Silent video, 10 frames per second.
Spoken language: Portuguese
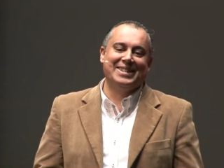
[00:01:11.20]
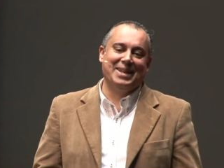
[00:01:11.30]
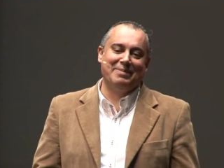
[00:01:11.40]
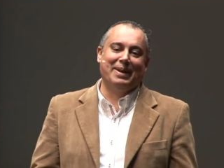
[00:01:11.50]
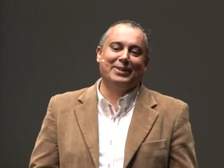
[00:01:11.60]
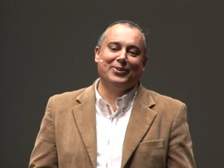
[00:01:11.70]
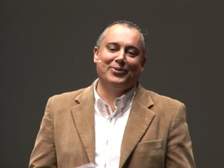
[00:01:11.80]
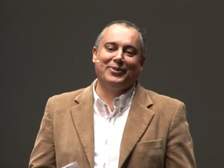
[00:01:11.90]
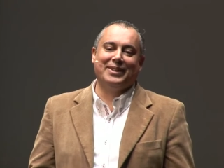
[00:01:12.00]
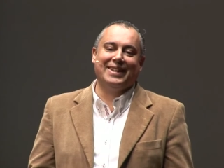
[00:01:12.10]
sem a parte do
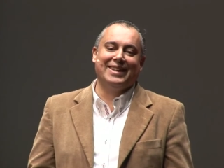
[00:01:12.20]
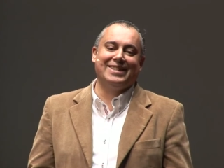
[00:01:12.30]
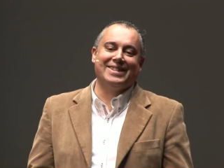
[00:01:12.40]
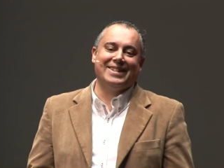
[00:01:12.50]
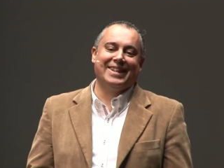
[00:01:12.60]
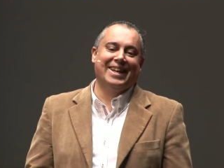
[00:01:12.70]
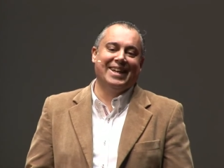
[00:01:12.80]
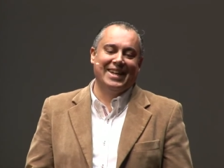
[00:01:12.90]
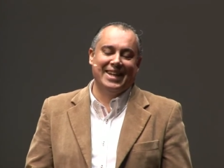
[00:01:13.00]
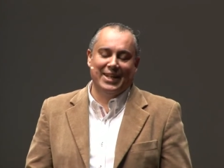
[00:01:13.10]
fitness,
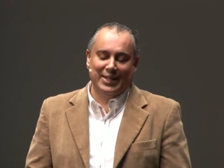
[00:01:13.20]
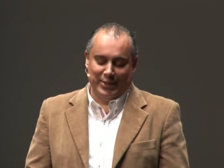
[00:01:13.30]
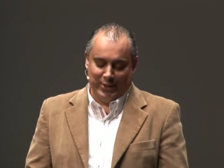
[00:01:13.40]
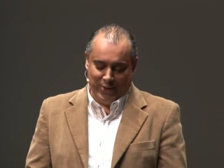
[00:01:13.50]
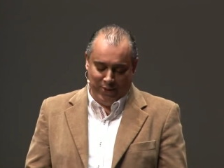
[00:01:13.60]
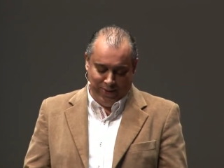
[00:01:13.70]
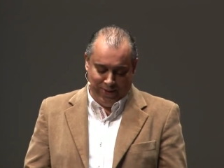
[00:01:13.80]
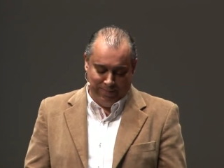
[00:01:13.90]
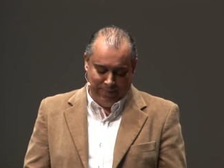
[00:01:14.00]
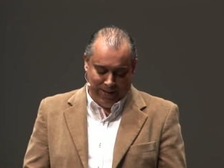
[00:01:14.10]

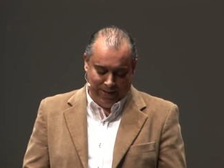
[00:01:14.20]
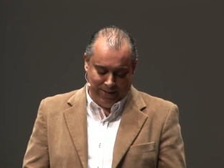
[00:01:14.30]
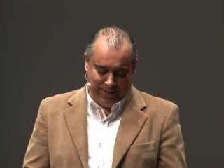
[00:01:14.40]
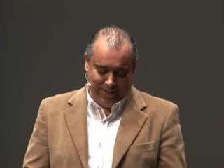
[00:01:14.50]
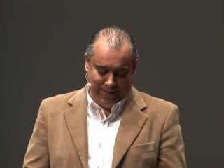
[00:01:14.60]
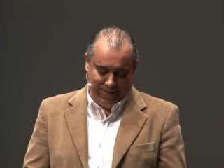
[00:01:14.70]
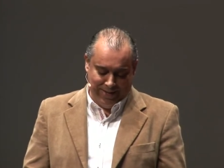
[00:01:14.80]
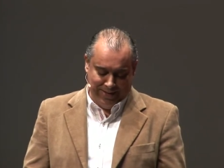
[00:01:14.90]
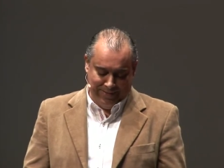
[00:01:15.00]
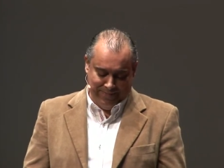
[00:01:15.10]
só a parte
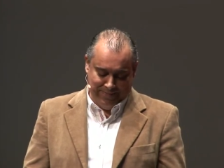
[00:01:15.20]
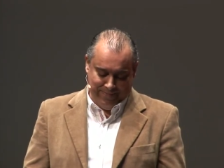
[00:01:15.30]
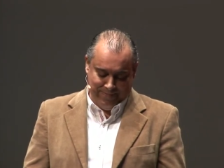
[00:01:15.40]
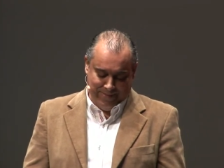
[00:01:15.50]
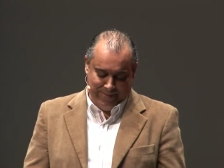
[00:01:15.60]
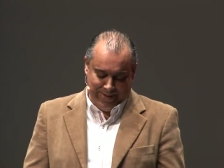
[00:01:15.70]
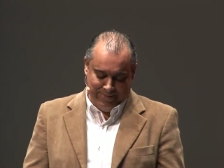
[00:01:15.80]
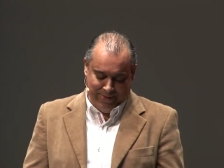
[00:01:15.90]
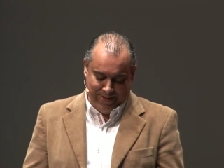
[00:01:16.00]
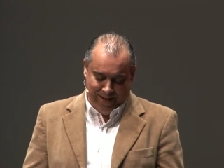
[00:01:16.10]
de beber
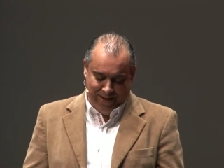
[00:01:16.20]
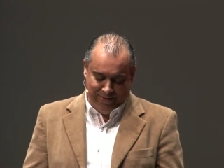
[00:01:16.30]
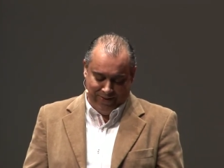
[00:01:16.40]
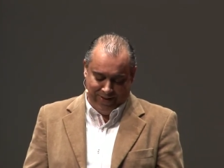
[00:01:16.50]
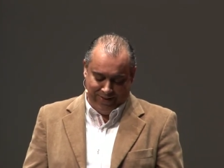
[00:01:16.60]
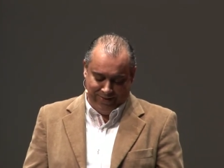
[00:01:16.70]
muita água